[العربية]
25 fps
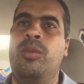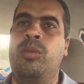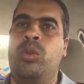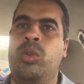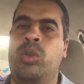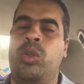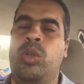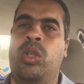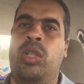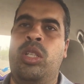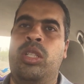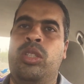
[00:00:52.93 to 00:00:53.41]

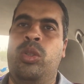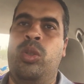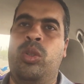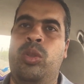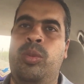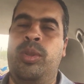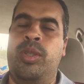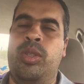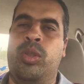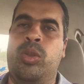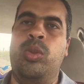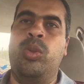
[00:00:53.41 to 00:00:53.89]
بروتوكولات
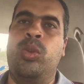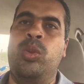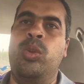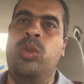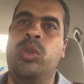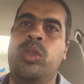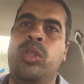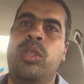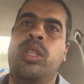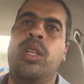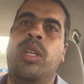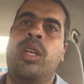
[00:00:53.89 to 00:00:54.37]
حكومه
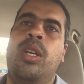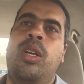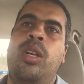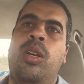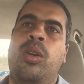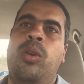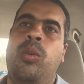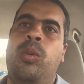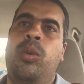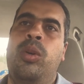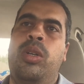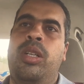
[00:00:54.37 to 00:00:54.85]
صهيون
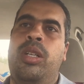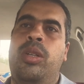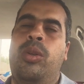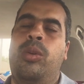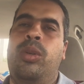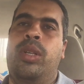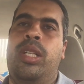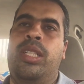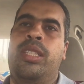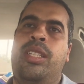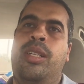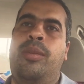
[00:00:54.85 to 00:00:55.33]

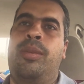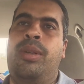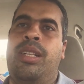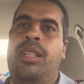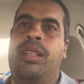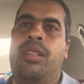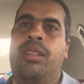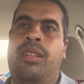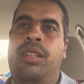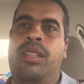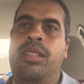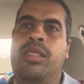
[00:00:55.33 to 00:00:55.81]
وقدمها
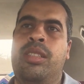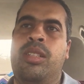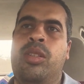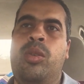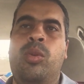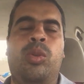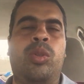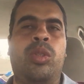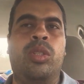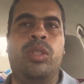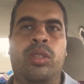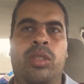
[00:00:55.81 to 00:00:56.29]

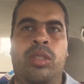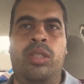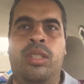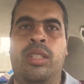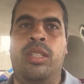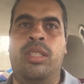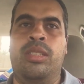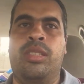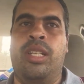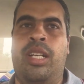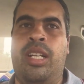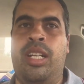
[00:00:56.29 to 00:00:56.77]
للقيصر
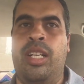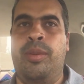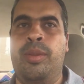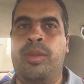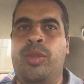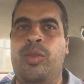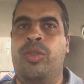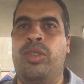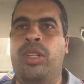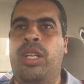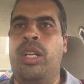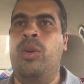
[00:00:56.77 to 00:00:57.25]
والقيصر
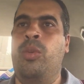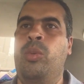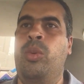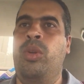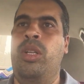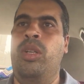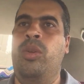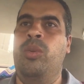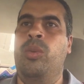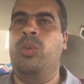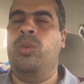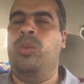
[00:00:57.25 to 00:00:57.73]
عجبته في
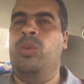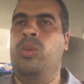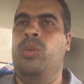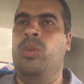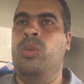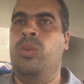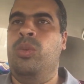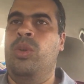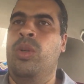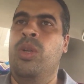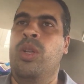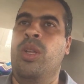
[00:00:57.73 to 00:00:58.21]
الاول
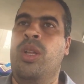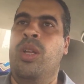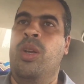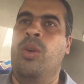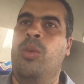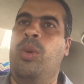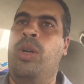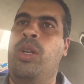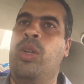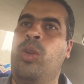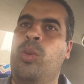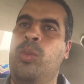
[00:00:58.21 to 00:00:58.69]
و
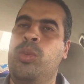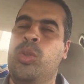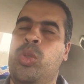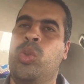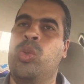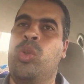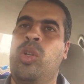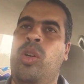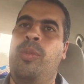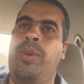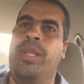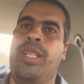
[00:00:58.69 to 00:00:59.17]
وقال لهم
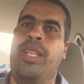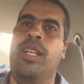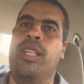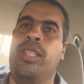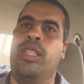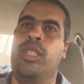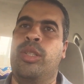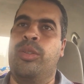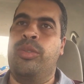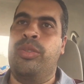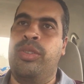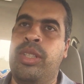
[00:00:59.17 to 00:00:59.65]
مشروع بعد كده
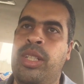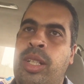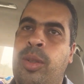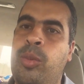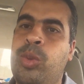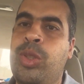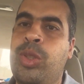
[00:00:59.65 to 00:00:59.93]
اكتشف انها